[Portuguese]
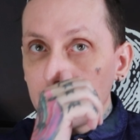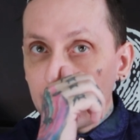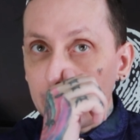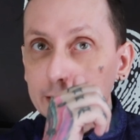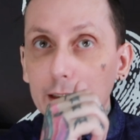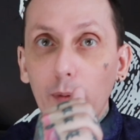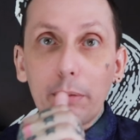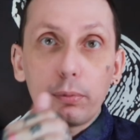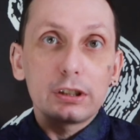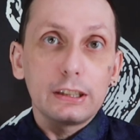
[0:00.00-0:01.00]
É, não é
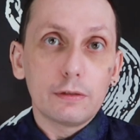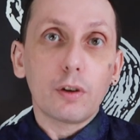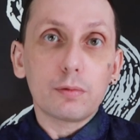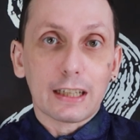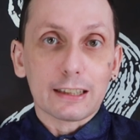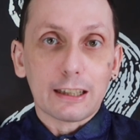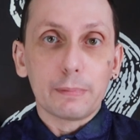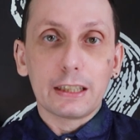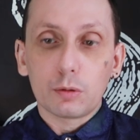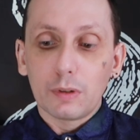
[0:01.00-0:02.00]
possível
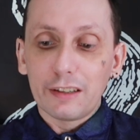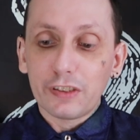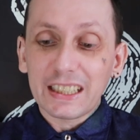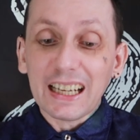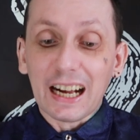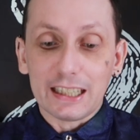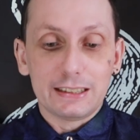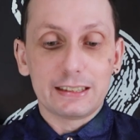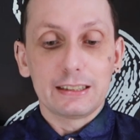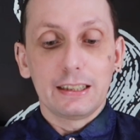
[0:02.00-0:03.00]
tratamento
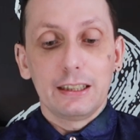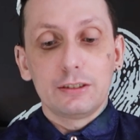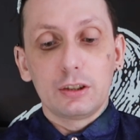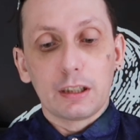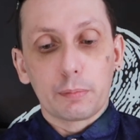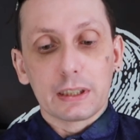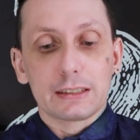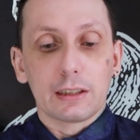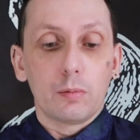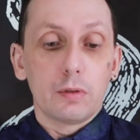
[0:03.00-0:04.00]
eficaz de
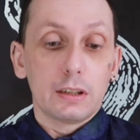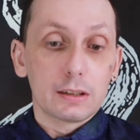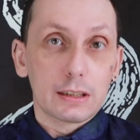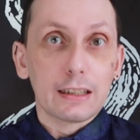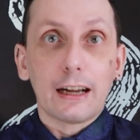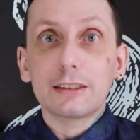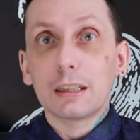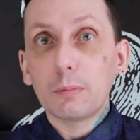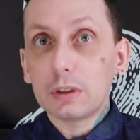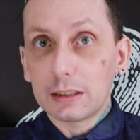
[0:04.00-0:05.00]
depressão e ansiedade
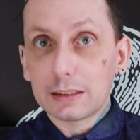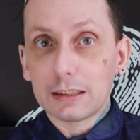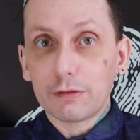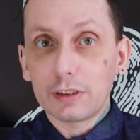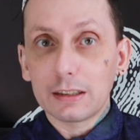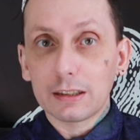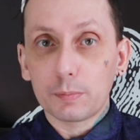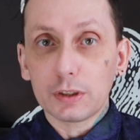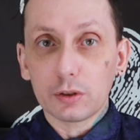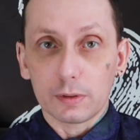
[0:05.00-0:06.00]
sem mudanças na vida das
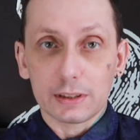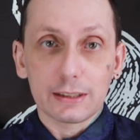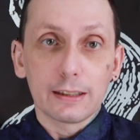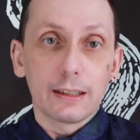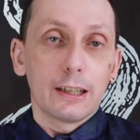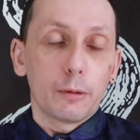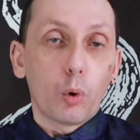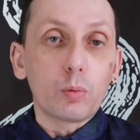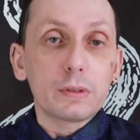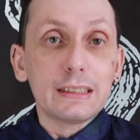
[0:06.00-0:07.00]
pessoas.
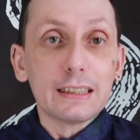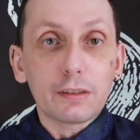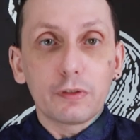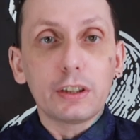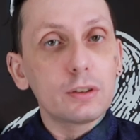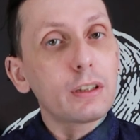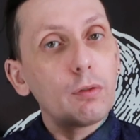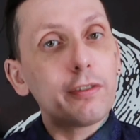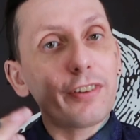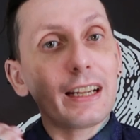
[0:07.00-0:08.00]
Bom, nesse vídeo então eu
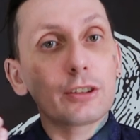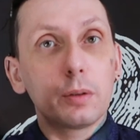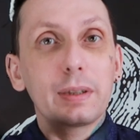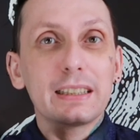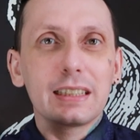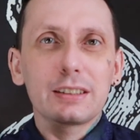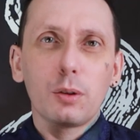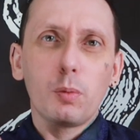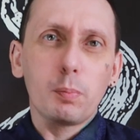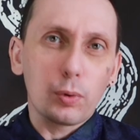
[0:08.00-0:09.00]
vou falar sobre essas
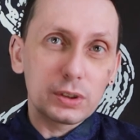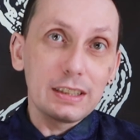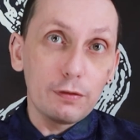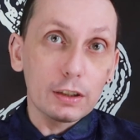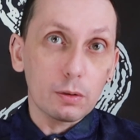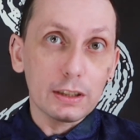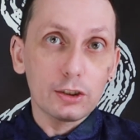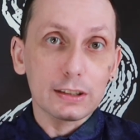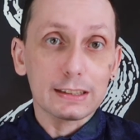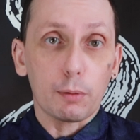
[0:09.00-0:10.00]
possíveis
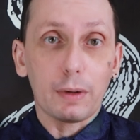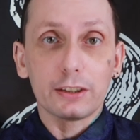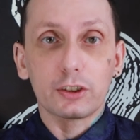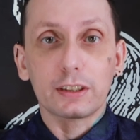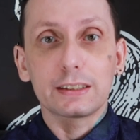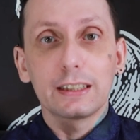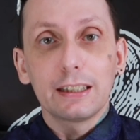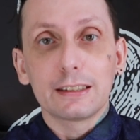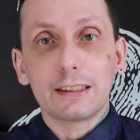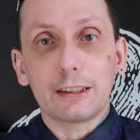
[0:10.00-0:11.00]
origens traumáticas
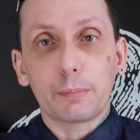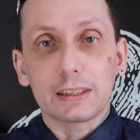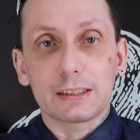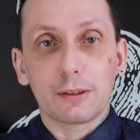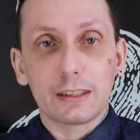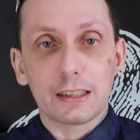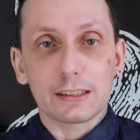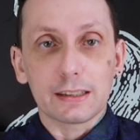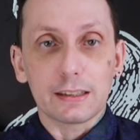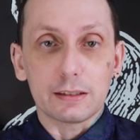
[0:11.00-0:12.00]
da depressão e
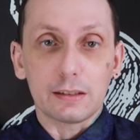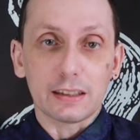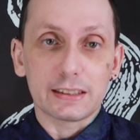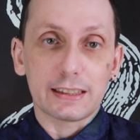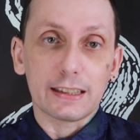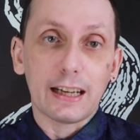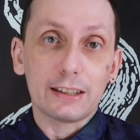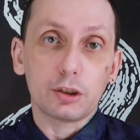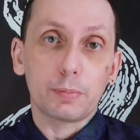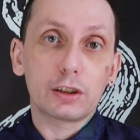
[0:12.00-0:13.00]
eh, da
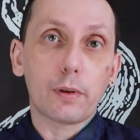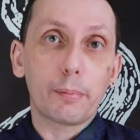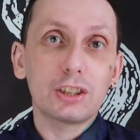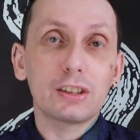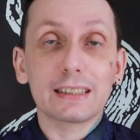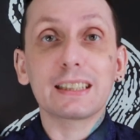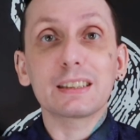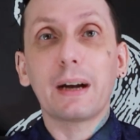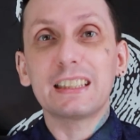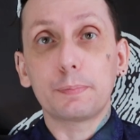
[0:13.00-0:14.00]
ansiedade, principalmente dessas
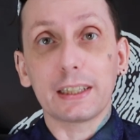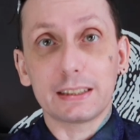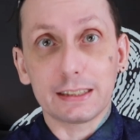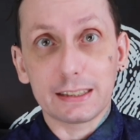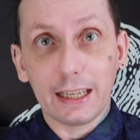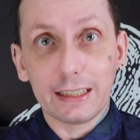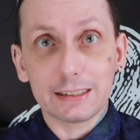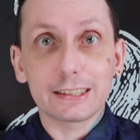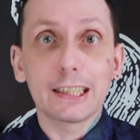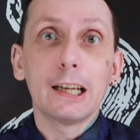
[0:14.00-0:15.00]
mais
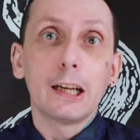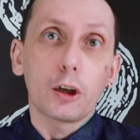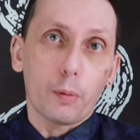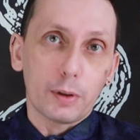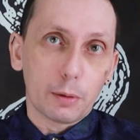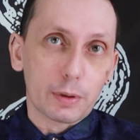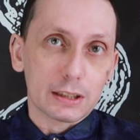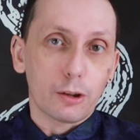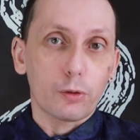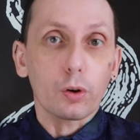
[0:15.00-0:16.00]
persistentes, como a
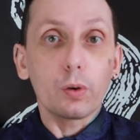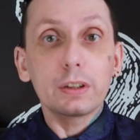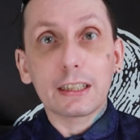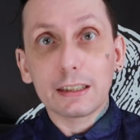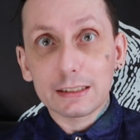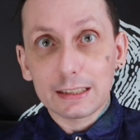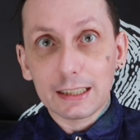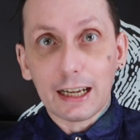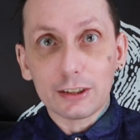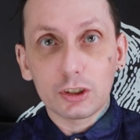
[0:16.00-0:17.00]
depressão crônica e a
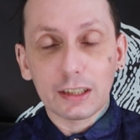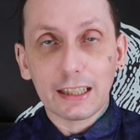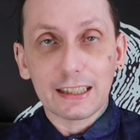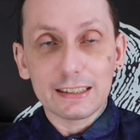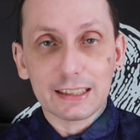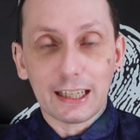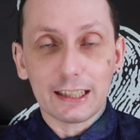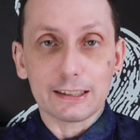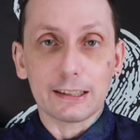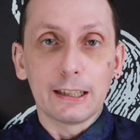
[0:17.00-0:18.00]
ansiedade
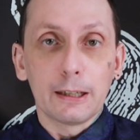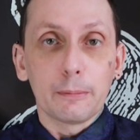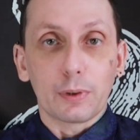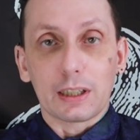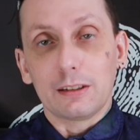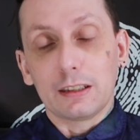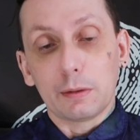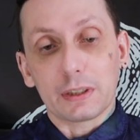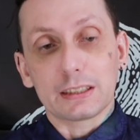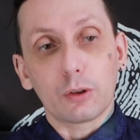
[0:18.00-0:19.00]
generalizada. Porque na
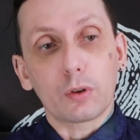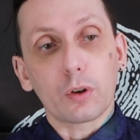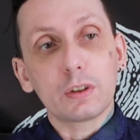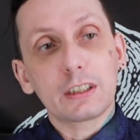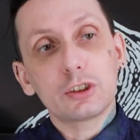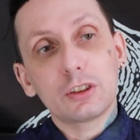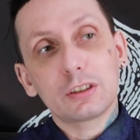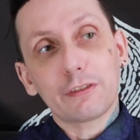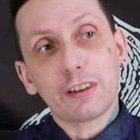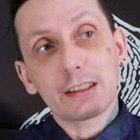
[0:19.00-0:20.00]
depressão crônica a gente
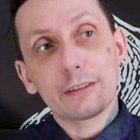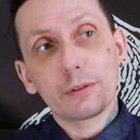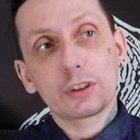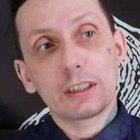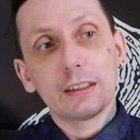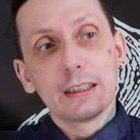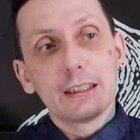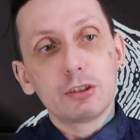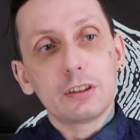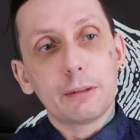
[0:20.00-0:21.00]
está falando de, que,
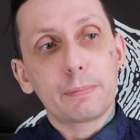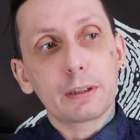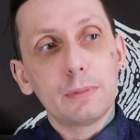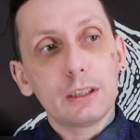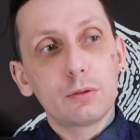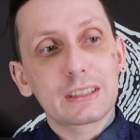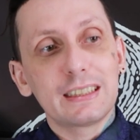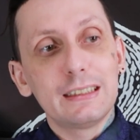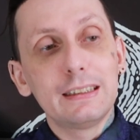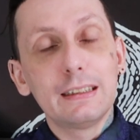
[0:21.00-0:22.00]
de deprimidos que
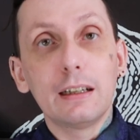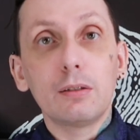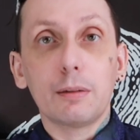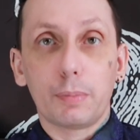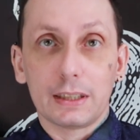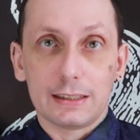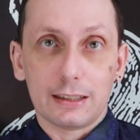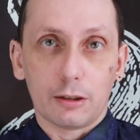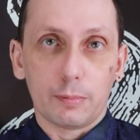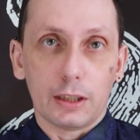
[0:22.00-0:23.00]
não
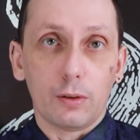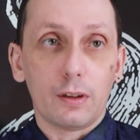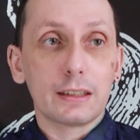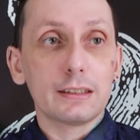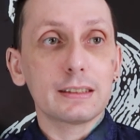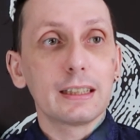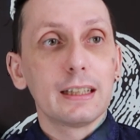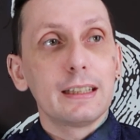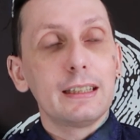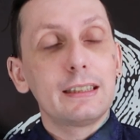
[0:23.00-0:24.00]
apresentam melhoras
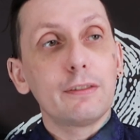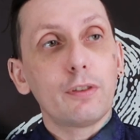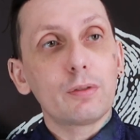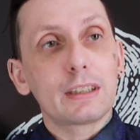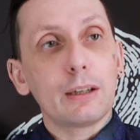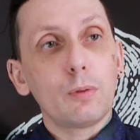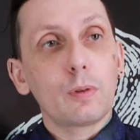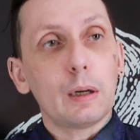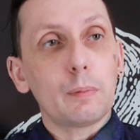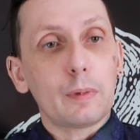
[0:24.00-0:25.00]
e que vão ter um,
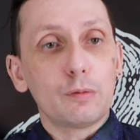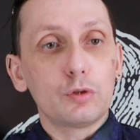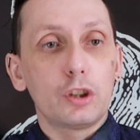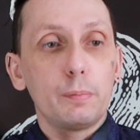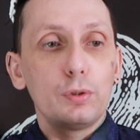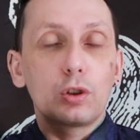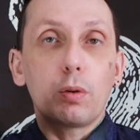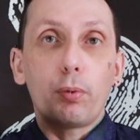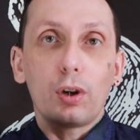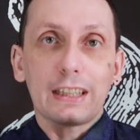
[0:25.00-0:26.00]
um tipo de
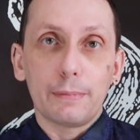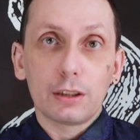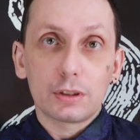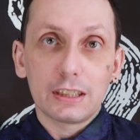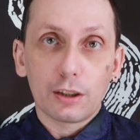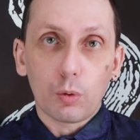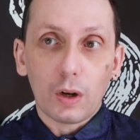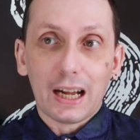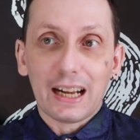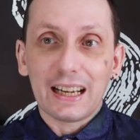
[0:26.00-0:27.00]
comportamento
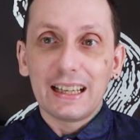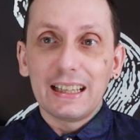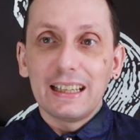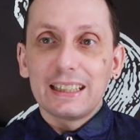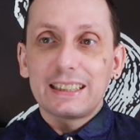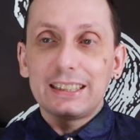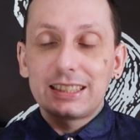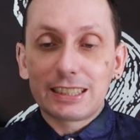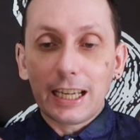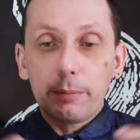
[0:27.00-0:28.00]
circular que
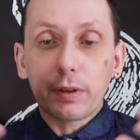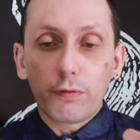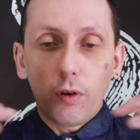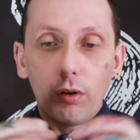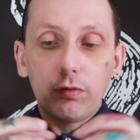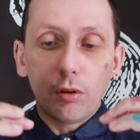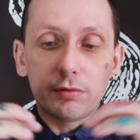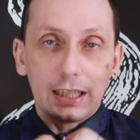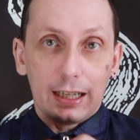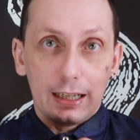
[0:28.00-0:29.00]
sempre vão
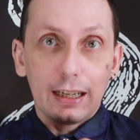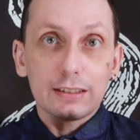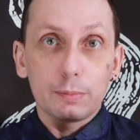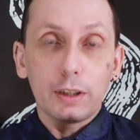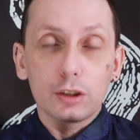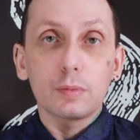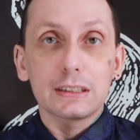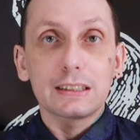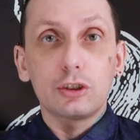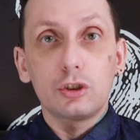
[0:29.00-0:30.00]
voltar aos
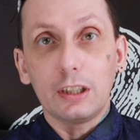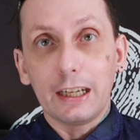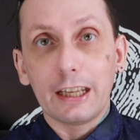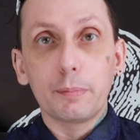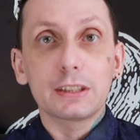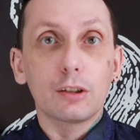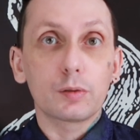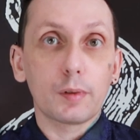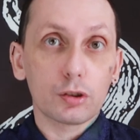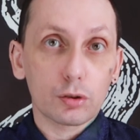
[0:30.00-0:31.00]
mesmos dilemas e aos
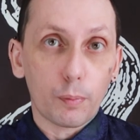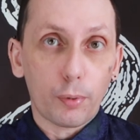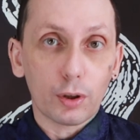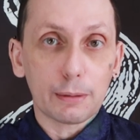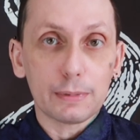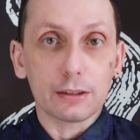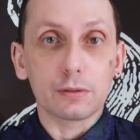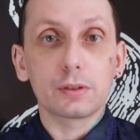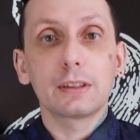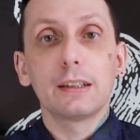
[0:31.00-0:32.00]
mesmos
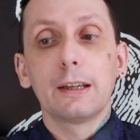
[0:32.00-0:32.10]
comportamentos.